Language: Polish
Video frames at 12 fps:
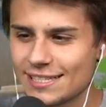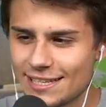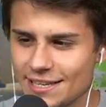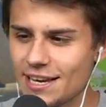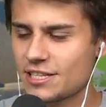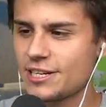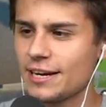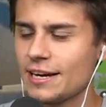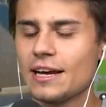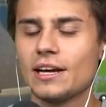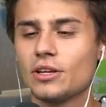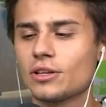zginiecie,
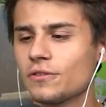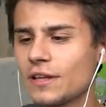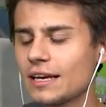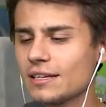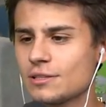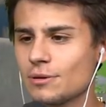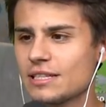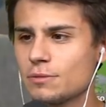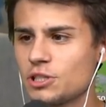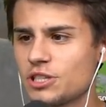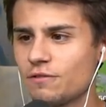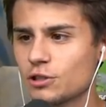no to w takiej sytuacji
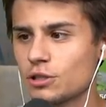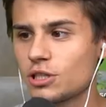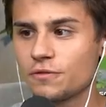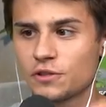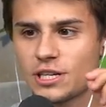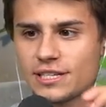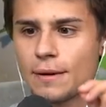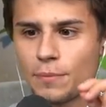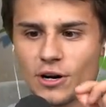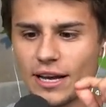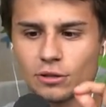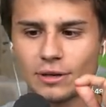musicie wyrzucić Aha. Mhm. wszystkie
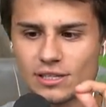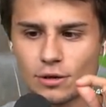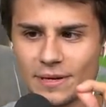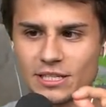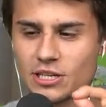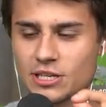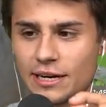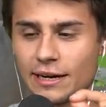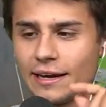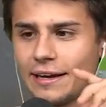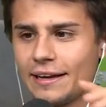bronie, które zdobędziecie.